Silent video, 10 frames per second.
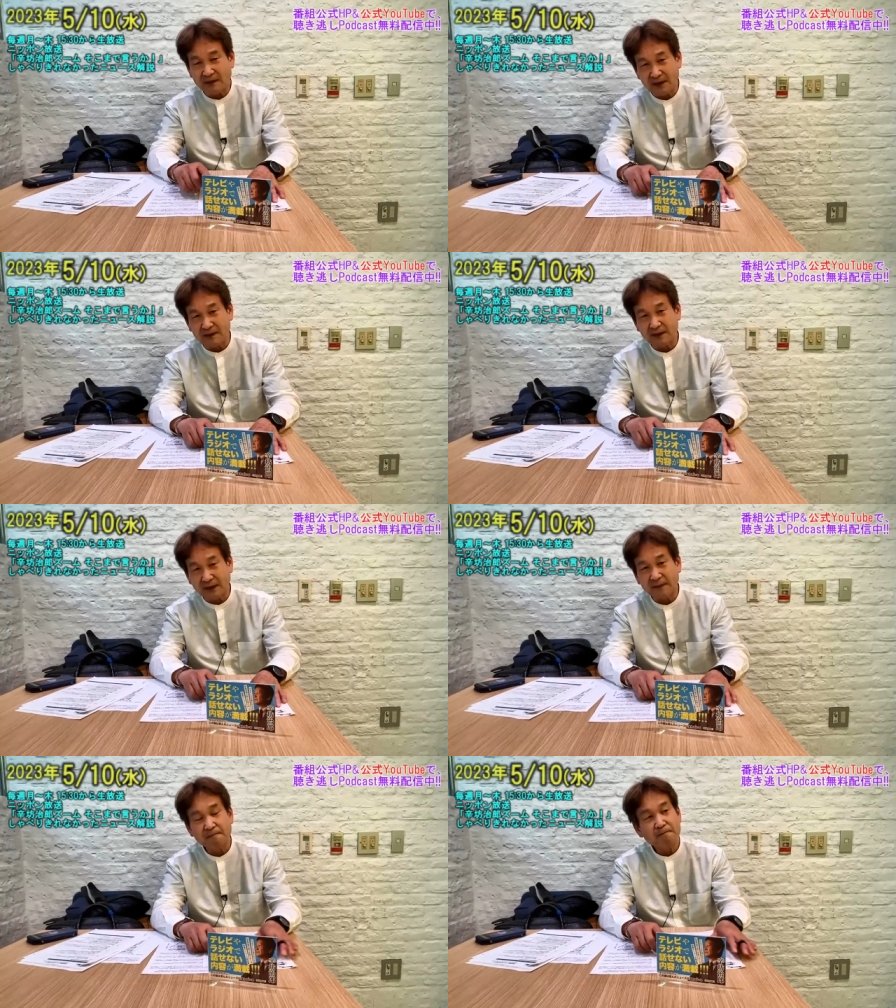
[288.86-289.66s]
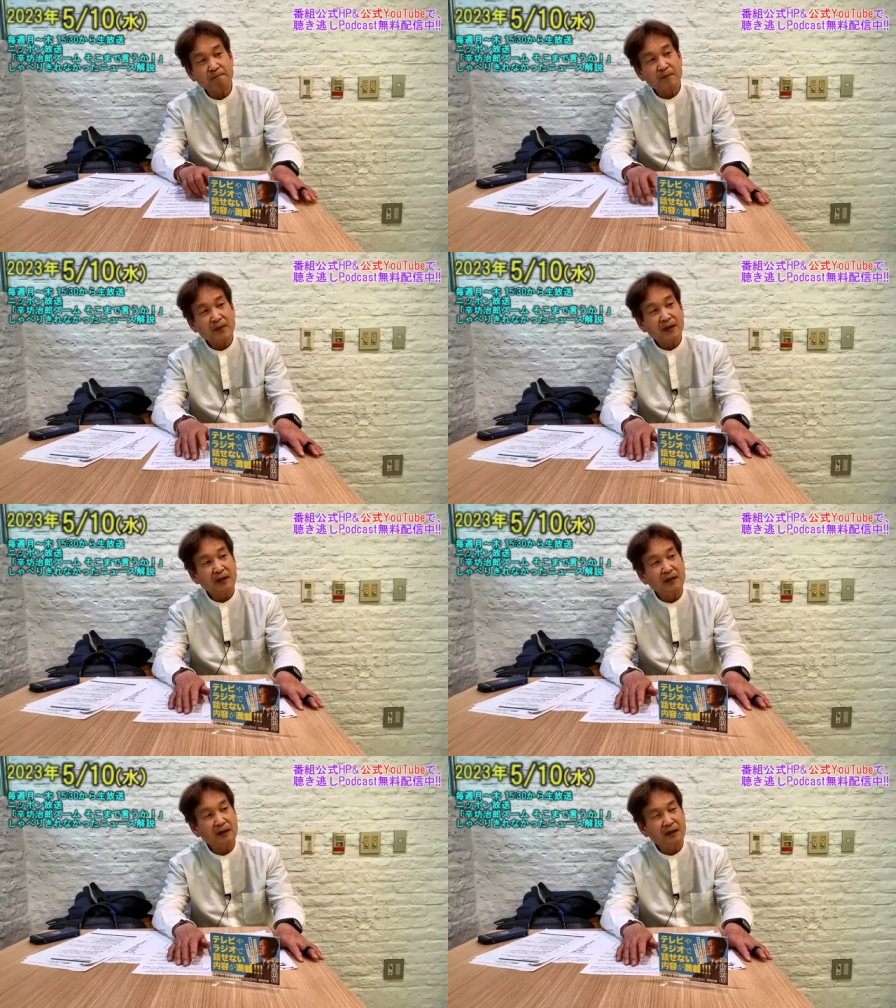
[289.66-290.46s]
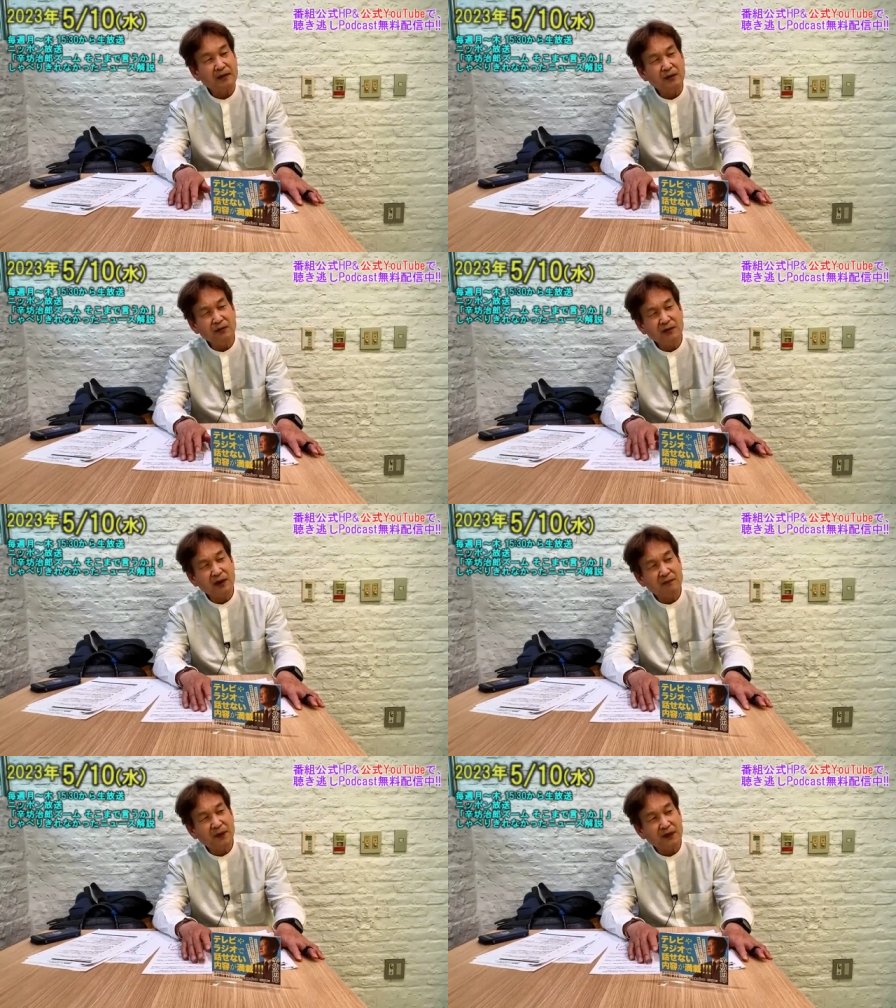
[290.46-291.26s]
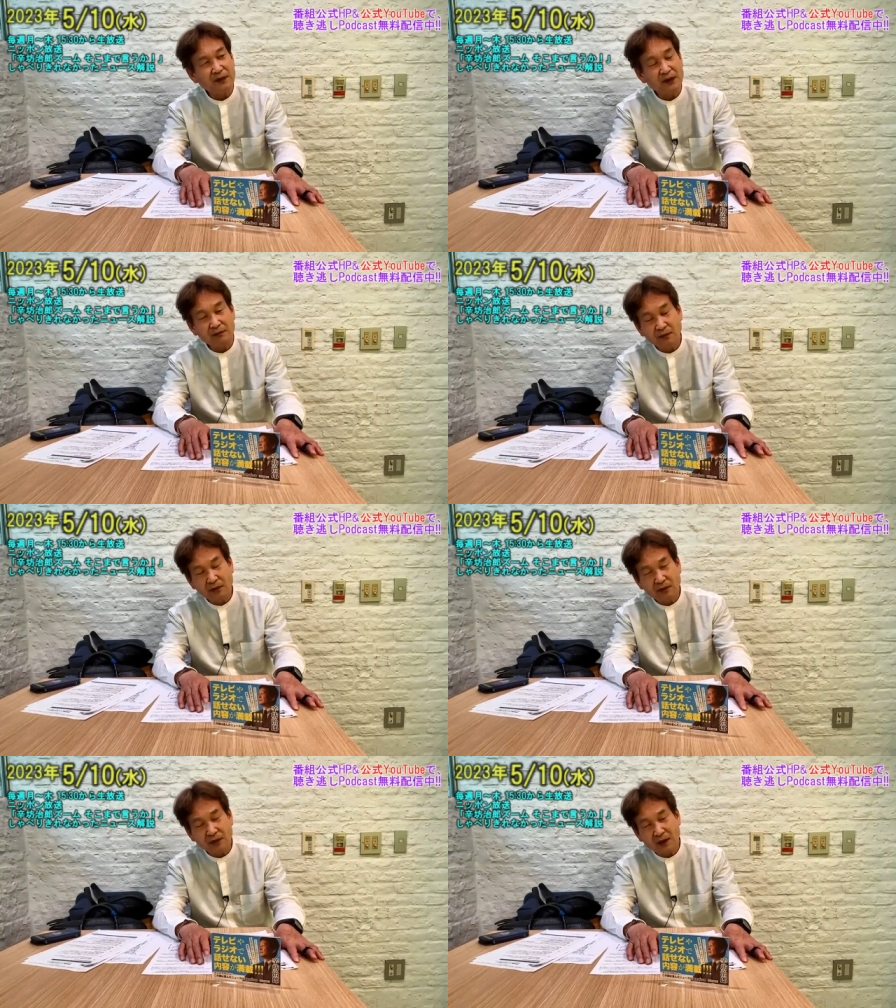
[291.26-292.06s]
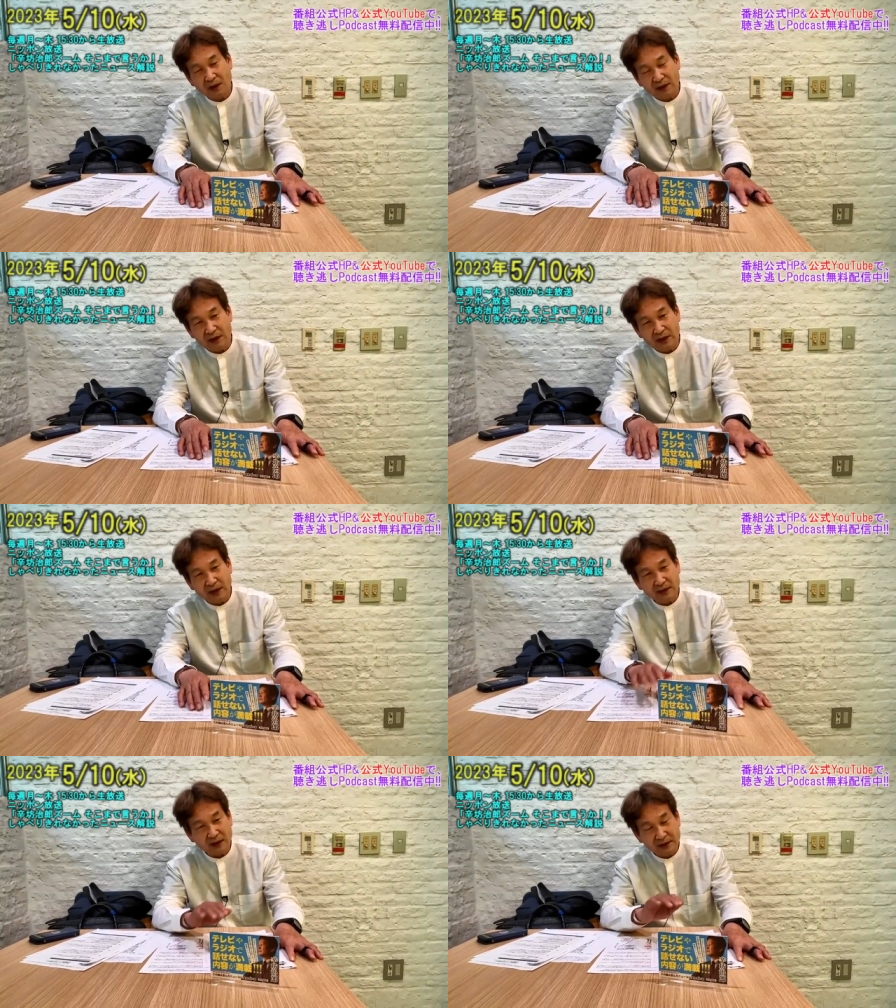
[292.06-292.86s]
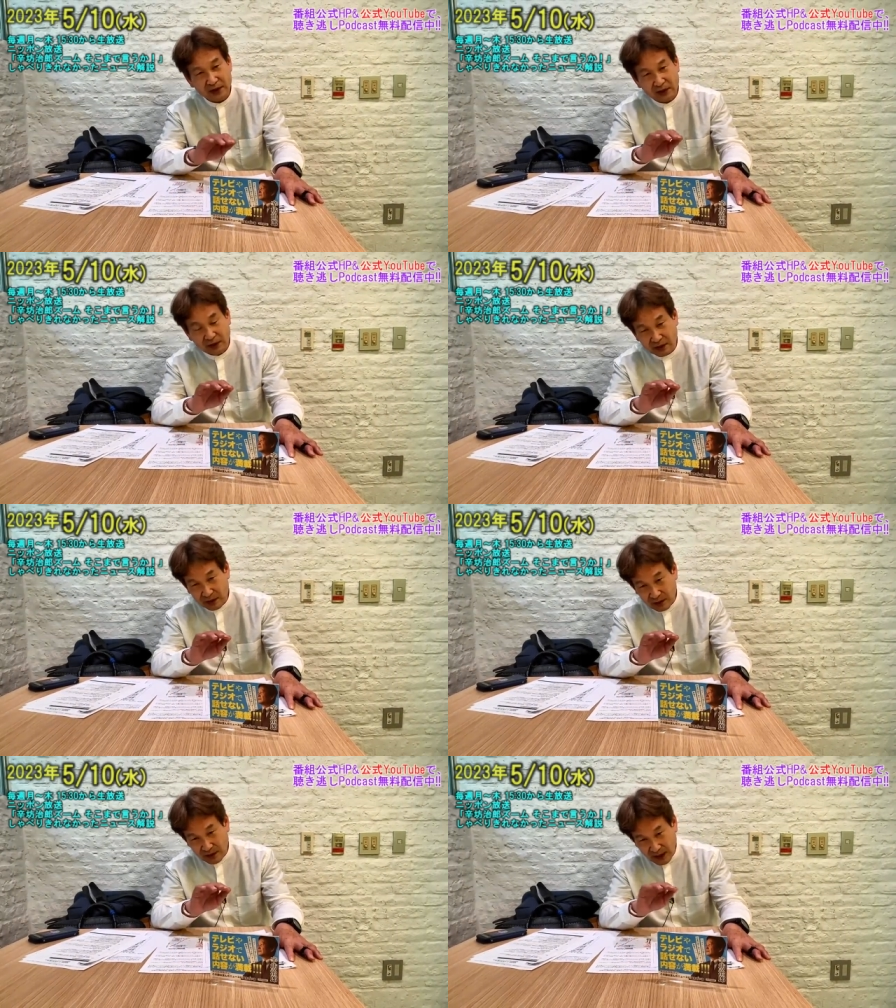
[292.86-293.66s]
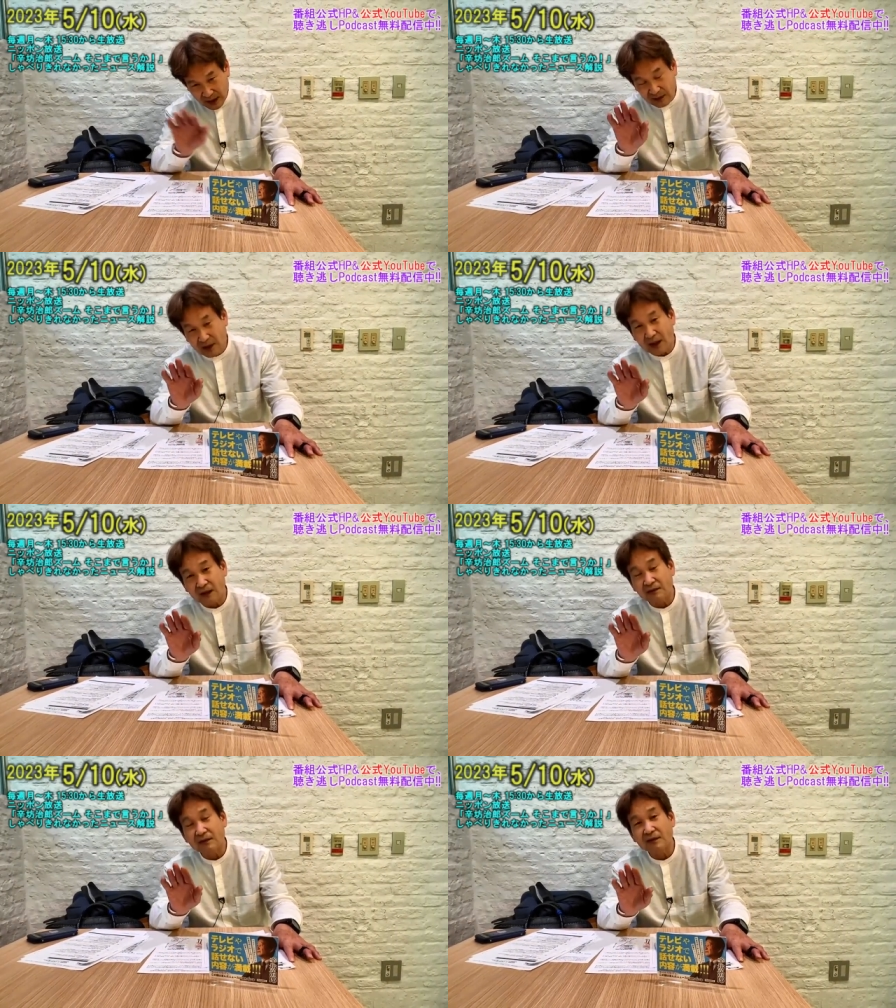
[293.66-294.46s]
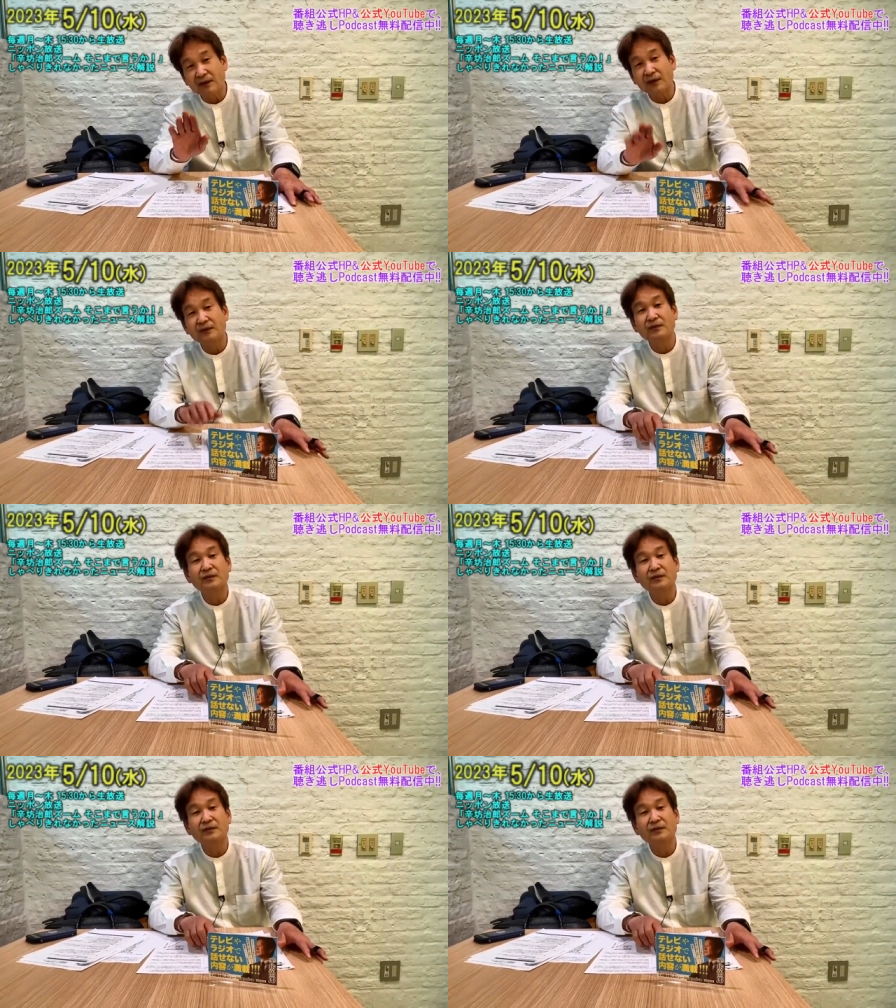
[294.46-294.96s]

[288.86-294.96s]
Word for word: はですね、えー、日本ってやっぱり年度代わりでしがつから賃金がガッと上がるってい